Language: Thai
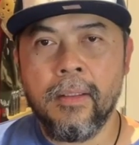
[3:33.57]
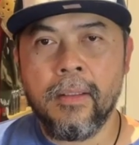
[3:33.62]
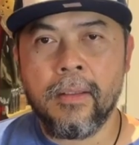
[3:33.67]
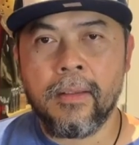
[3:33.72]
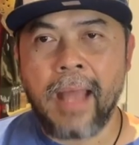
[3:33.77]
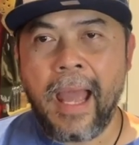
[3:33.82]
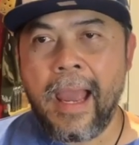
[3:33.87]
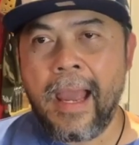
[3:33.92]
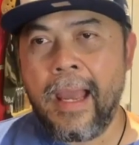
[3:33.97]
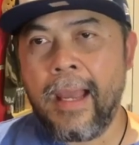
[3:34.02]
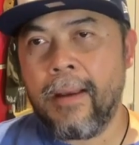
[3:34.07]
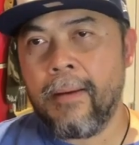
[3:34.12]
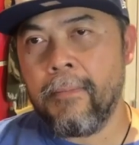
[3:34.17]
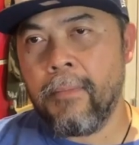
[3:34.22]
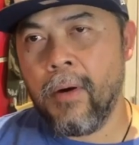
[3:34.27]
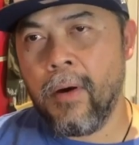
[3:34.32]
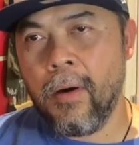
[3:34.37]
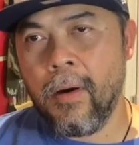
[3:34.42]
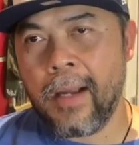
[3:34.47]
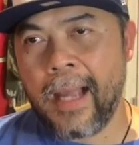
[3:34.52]
แต่
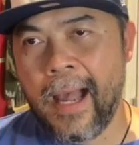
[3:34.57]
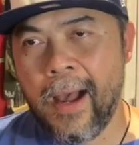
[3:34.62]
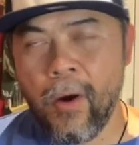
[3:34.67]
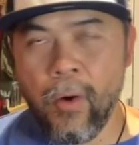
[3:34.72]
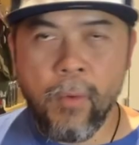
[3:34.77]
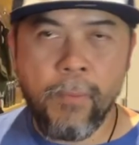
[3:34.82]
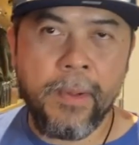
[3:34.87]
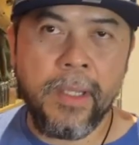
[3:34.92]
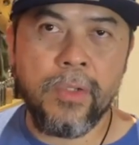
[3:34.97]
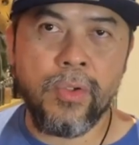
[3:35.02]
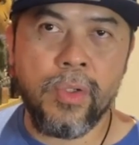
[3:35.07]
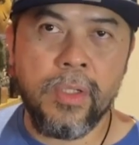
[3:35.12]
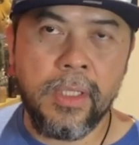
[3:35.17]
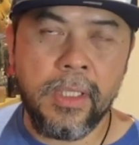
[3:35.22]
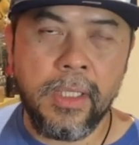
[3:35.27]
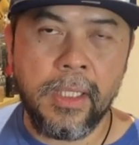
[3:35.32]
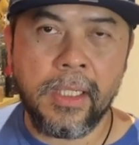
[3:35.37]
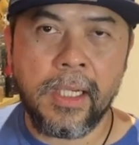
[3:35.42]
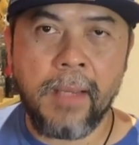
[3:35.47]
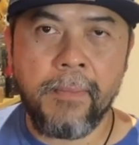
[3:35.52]
พอเข้าไปจน
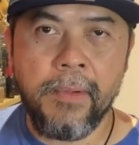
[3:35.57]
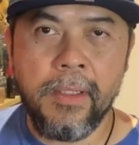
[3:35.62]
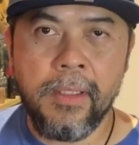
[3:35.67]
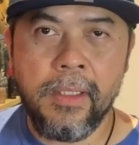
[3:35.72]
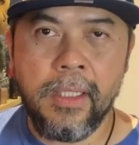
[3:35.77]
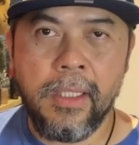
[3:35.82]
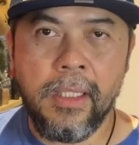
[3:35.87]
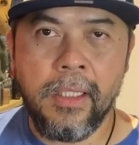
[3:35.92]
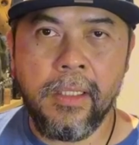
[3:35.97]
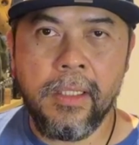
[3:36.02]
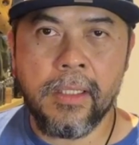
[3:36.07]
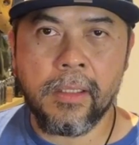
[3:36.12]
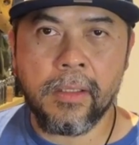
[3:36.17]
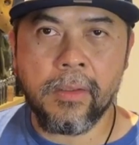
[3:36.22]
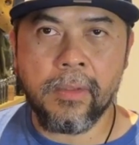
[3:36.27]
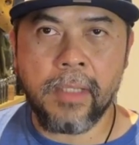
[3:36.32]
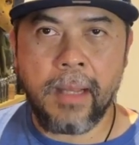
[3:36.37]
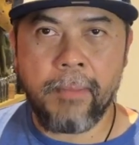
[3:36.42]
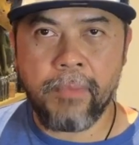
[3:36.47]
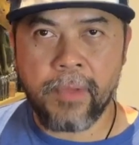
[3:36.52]
ถึงในพื้นที่ที่จะต้
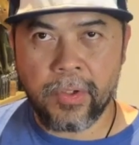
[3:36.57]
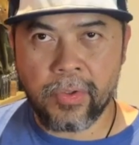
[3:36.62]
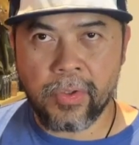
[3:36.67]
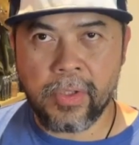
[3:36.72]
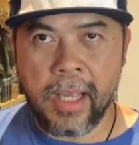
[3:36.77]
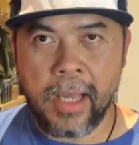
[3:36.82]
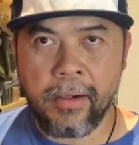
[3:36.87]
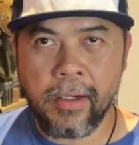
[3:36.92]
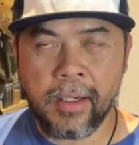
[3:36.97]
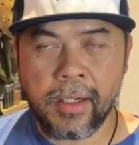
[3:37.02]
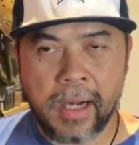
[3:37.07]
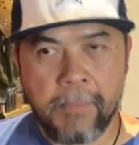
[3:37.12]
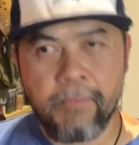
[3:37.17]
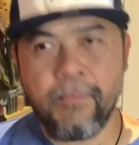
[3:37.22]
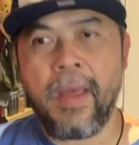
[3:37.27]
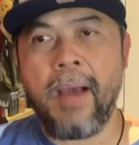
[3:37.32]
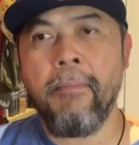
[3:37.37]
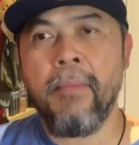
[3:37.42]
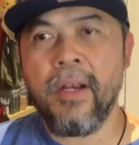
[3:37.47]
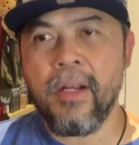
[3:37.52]
องทำทัชดาวนั้นกลับ
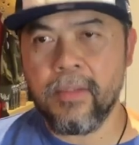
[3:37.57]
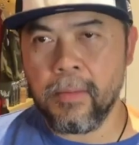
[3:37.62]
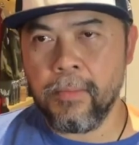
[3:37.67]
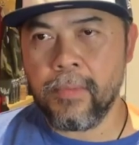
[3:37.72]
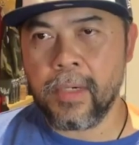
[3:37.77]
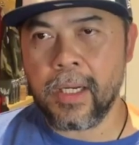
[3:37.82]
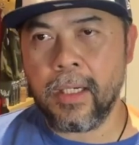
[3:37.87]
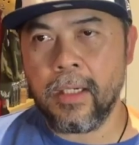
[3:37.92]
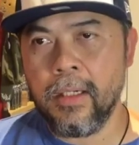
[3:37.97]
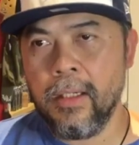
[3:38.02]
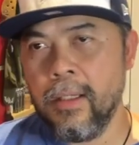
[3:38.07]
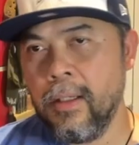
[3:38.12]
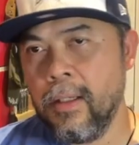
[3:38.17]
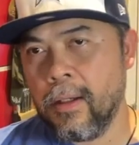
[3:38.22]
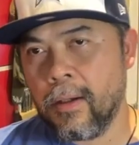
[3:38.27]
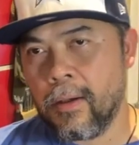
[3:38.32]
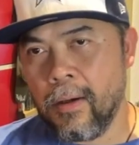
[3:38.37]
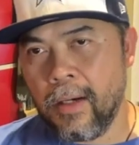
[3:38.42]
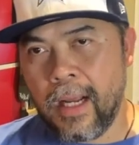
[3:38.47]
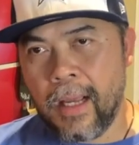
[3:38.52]
ทำไม่ได้สำเร็จ
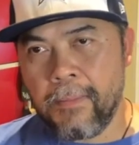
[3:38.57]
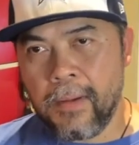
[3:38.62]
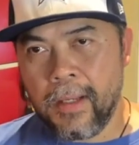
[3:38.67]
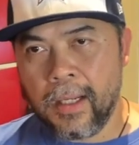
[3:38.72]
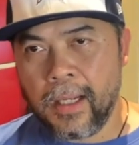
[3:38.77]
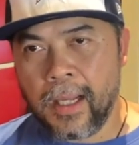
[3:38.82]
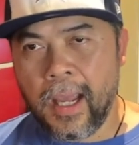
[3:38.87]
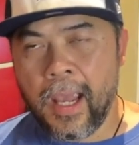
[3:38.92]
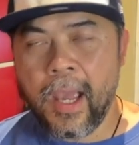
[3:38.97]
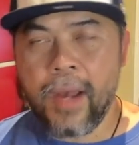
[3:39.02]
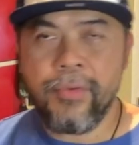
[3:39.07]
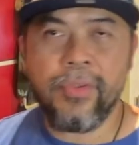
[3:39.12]
ก็ได้เพียงแค่แฮร์ริ